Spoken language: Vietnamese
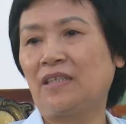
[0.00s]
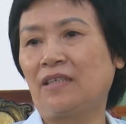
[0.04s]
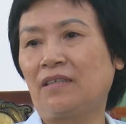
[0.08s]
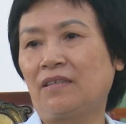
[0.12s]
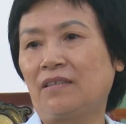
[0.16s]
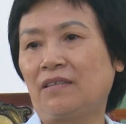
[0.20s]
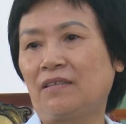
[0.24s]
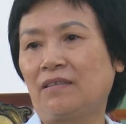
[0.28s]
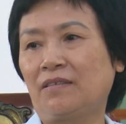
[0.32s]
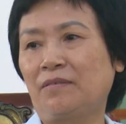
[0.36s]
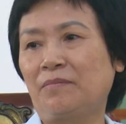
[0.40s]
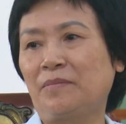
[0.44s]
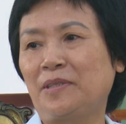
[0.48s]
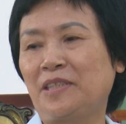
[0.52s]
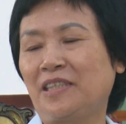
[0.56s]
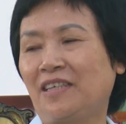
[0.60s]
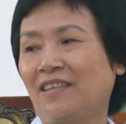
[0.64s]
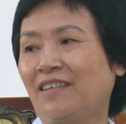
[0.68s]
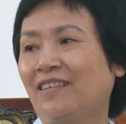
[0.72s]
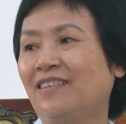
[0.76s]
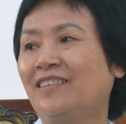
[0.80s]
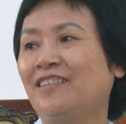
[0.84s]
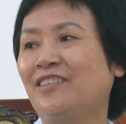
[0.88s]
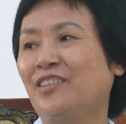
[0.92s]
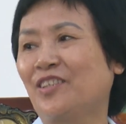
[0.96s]
một khoản tiền
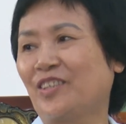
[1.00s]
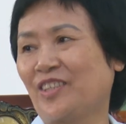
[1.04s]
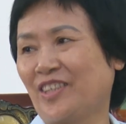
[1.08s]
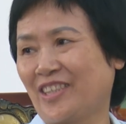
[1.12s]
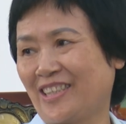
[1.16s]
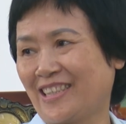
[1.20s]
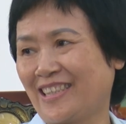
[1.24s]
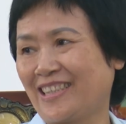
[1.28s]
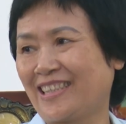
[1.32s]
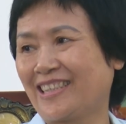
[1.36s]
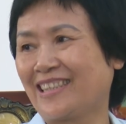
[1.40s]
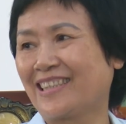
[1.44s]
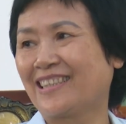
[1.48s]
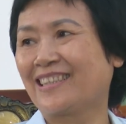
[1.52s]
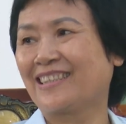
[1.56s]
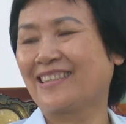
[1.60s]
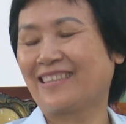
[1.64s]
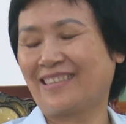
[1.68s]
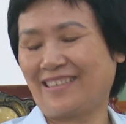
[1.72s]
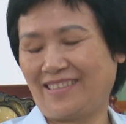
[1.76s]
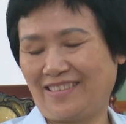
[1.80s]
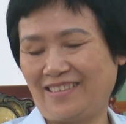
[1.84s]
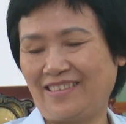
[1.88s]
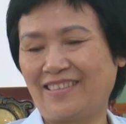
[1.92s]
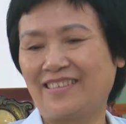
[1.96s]
tiết kiệm dành cho bản
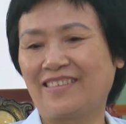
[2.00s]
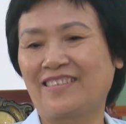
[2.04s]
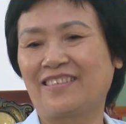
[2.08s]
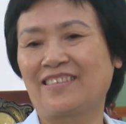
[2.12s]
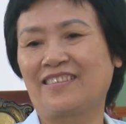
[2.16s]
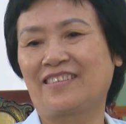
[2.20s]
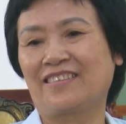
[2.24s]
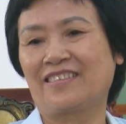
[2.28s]
thân, bà